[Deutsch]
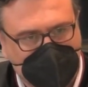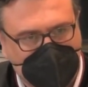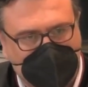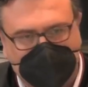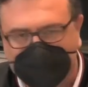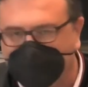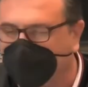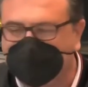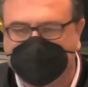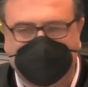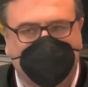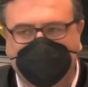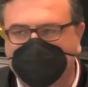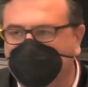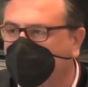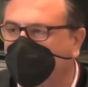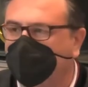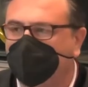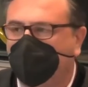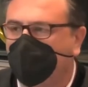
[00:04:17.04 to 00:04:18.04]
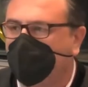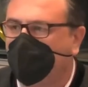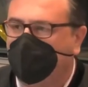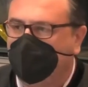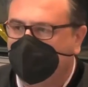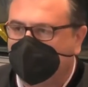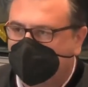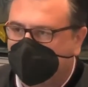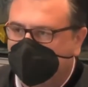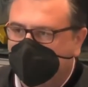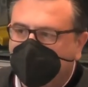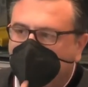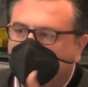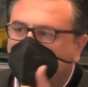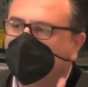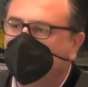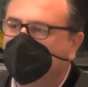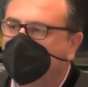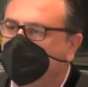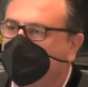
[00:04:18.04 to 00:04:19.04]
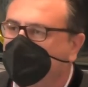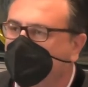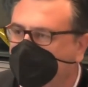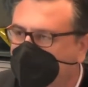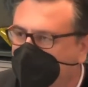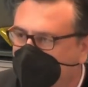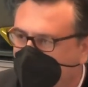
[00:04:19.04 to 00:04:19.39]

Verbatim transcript: Man kann nicht beschließen, trete